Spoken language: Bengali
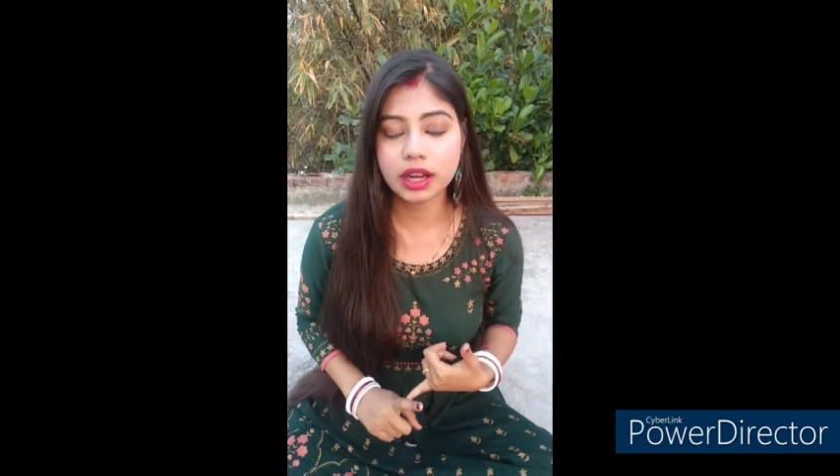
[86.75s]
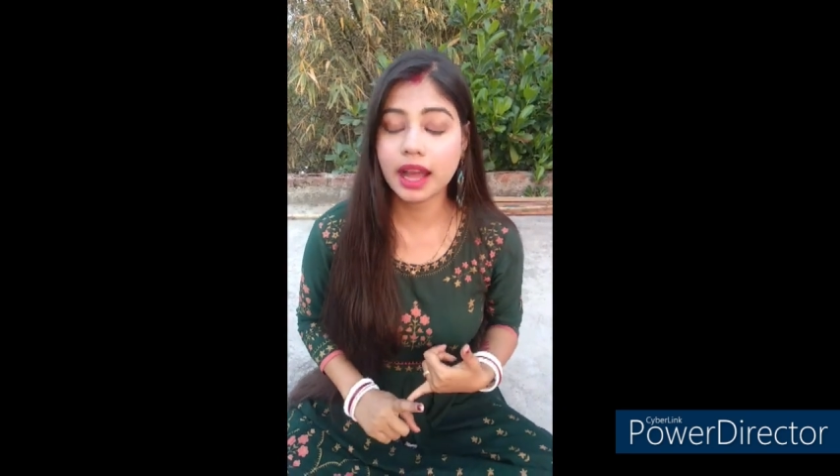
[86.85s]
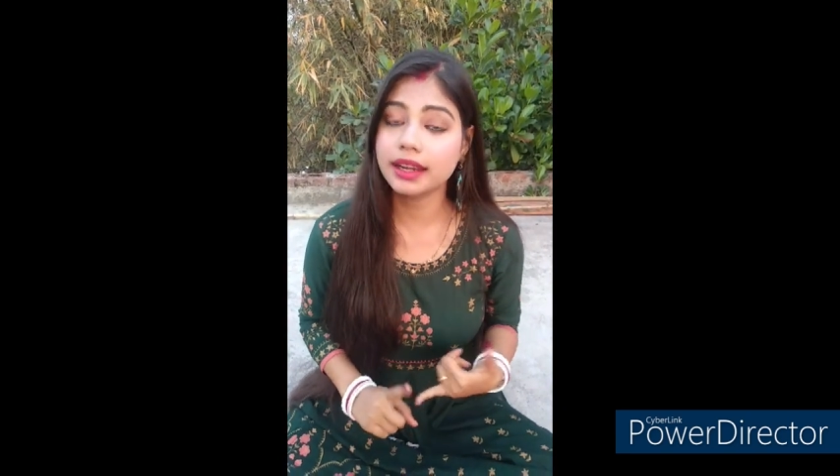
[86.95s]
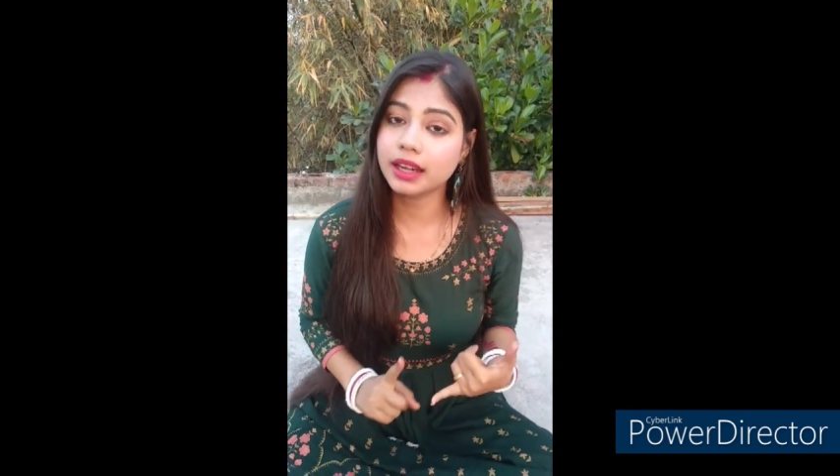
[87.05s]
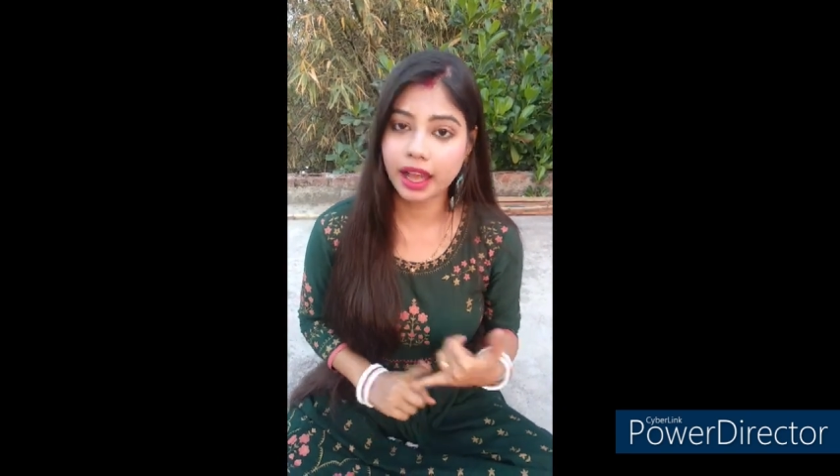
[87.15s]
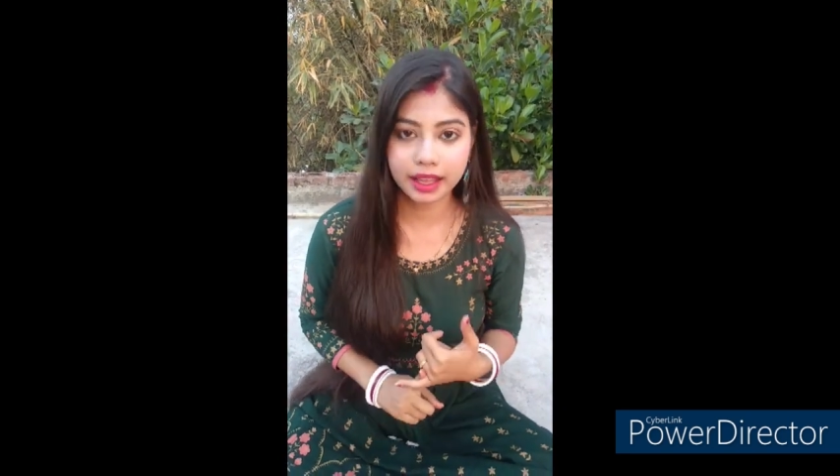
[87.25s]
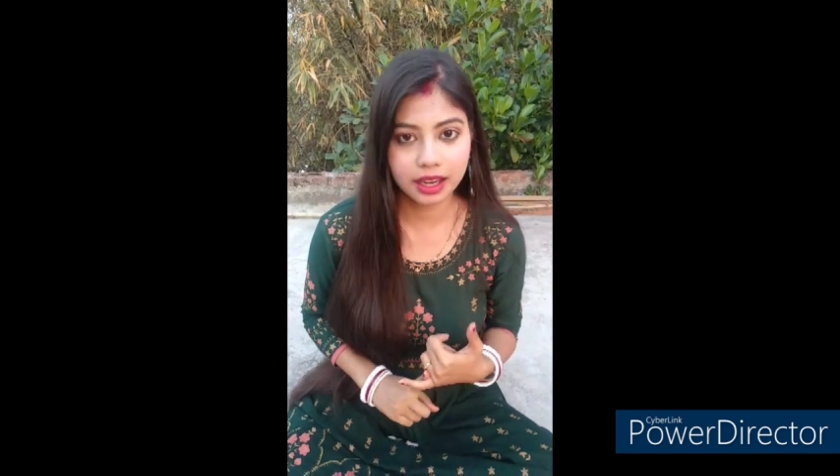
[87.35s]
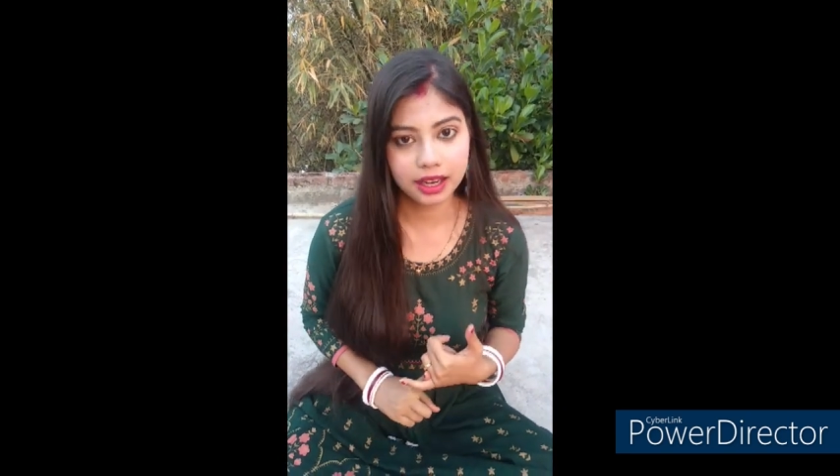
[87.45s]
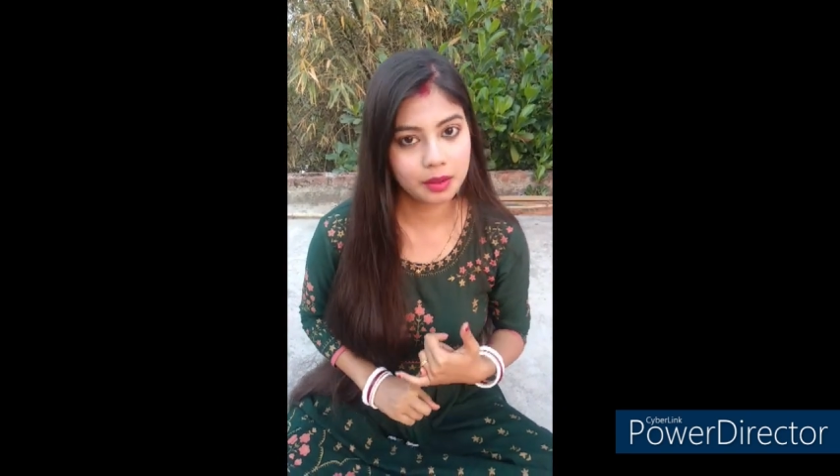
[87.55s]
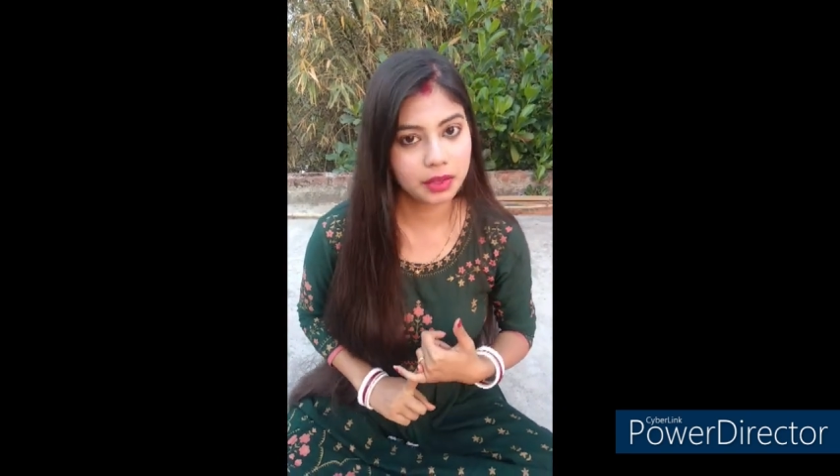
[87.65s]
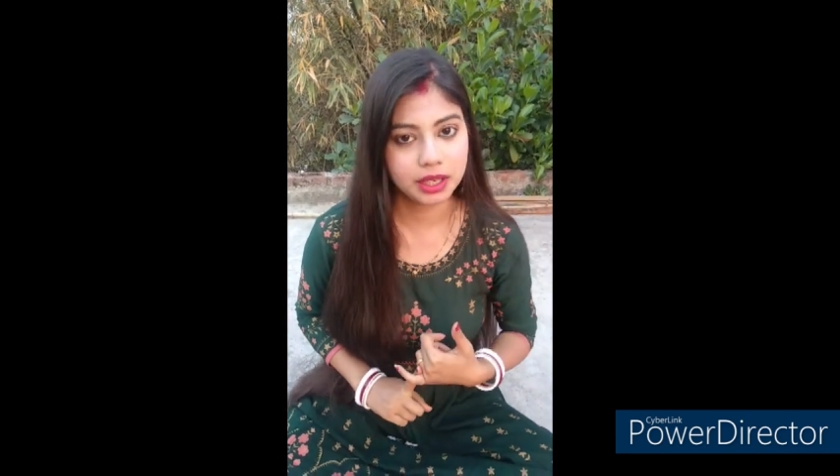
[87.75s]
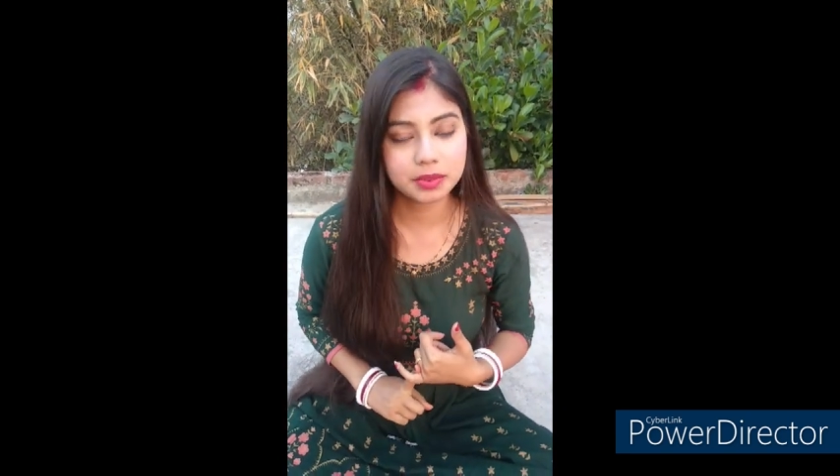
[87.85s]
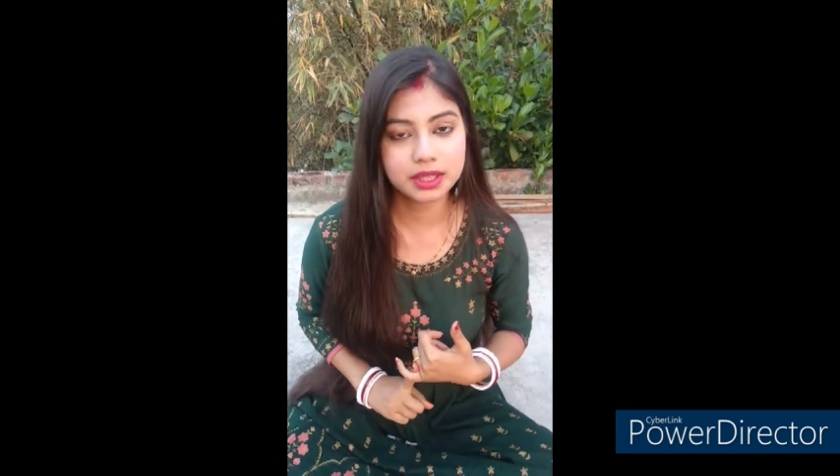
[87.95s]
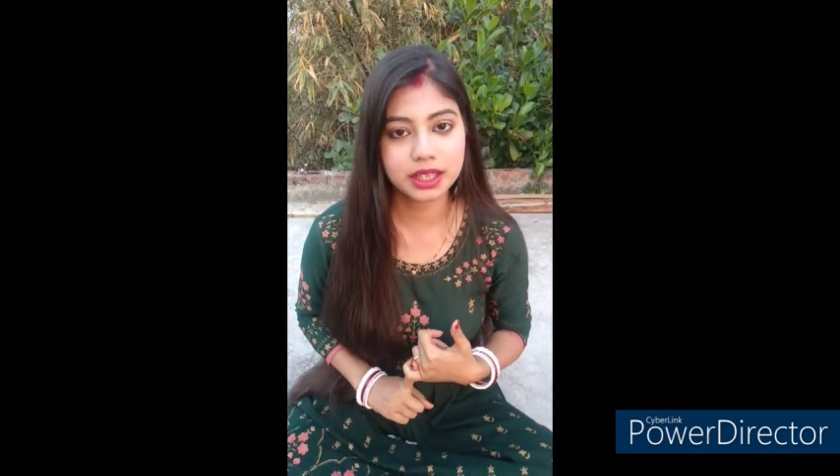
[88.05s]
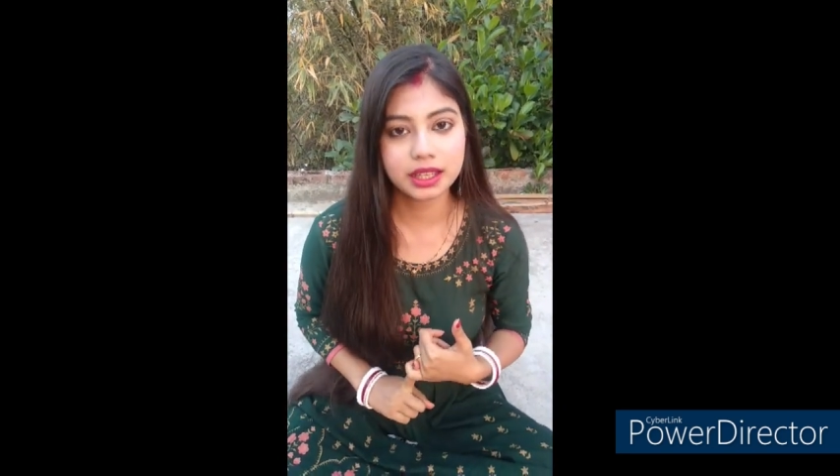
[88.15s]
আর নায়কার আমি
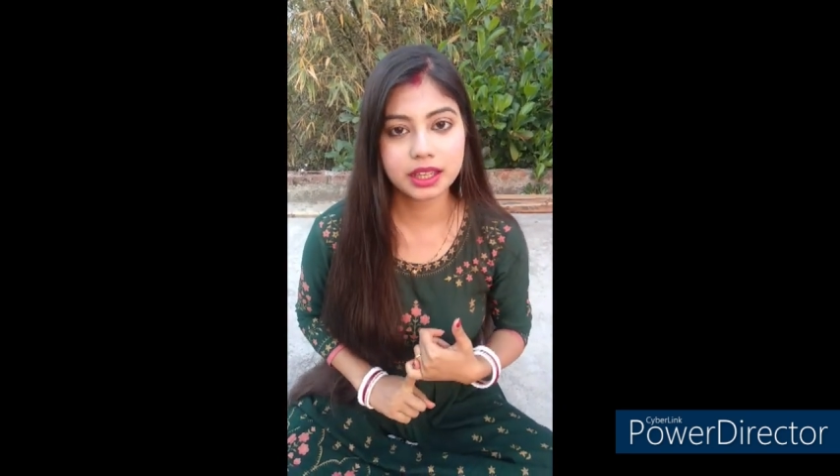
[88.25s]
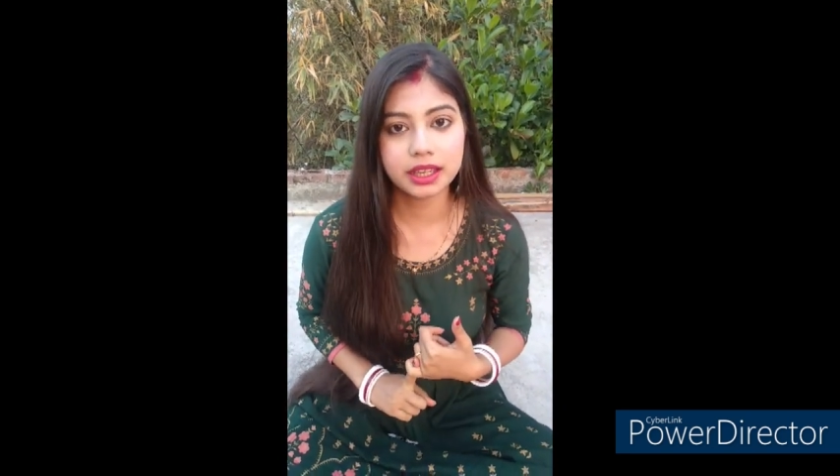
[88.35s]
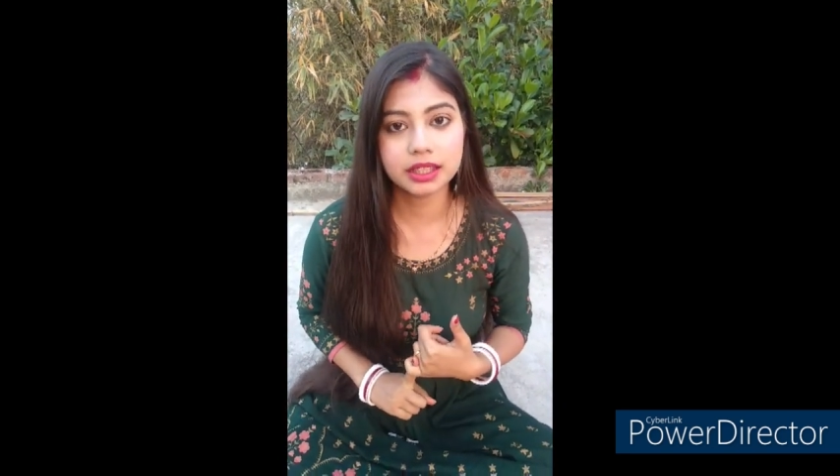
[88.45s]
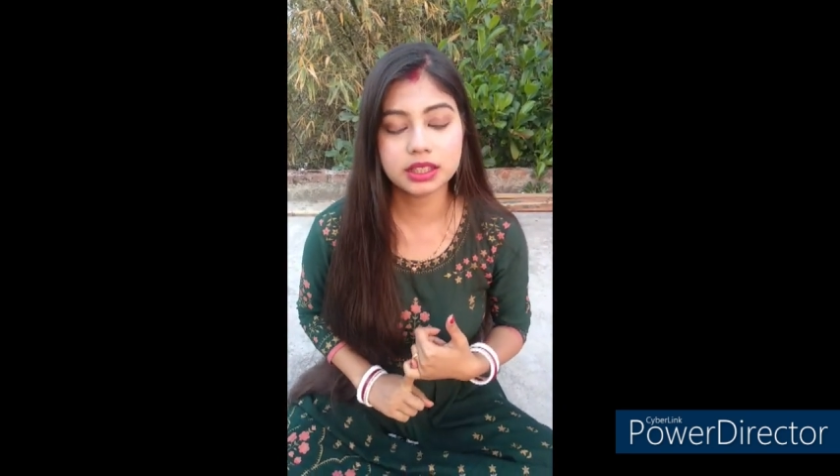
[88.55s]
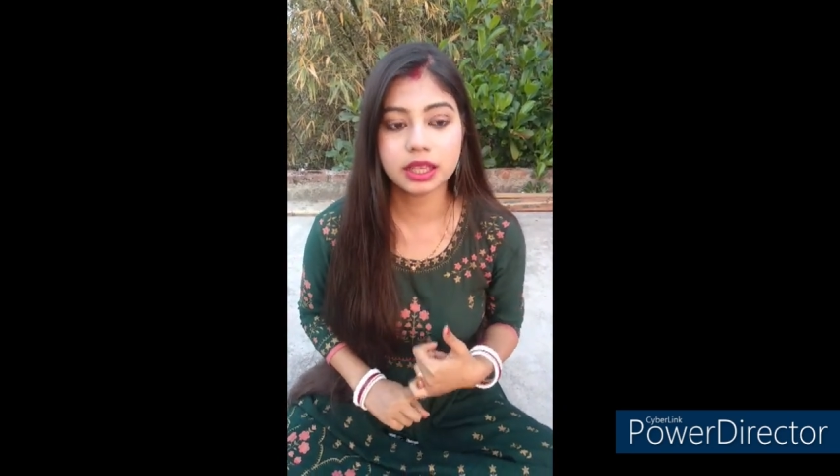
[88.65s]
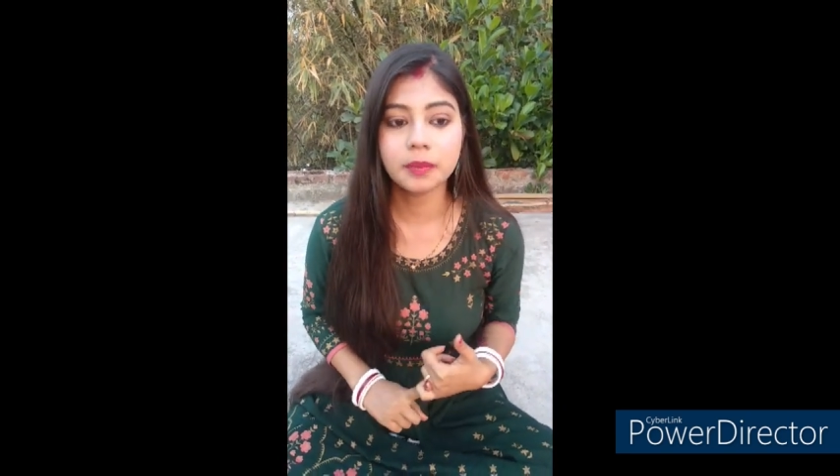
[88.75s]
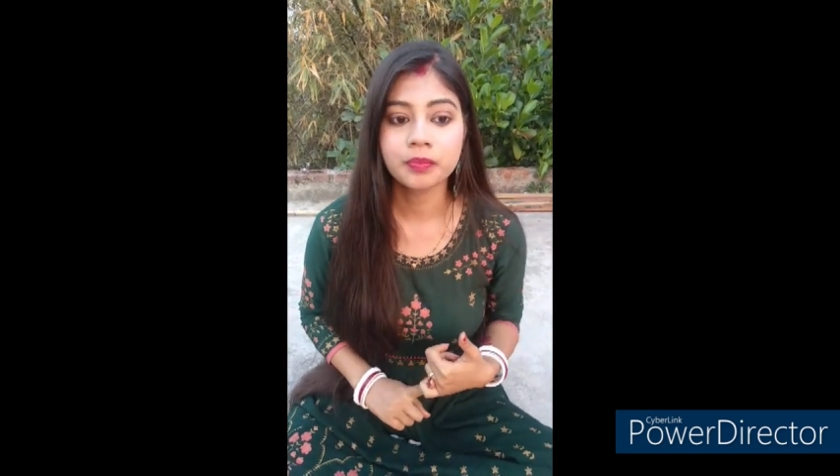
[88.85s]
লিপস্টিক কিনেছি